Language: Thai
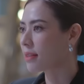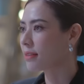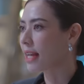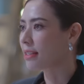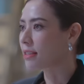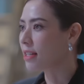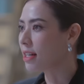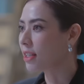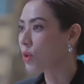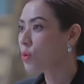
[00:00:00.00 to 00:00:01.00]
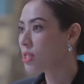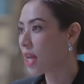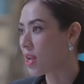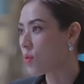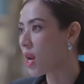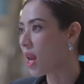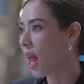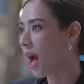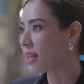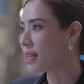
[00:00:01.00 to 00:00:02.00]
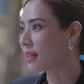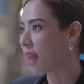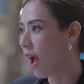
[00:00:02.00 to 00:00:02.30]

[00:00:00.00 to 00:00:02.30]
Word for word: แต่เธอต้องใช้เวลาอีก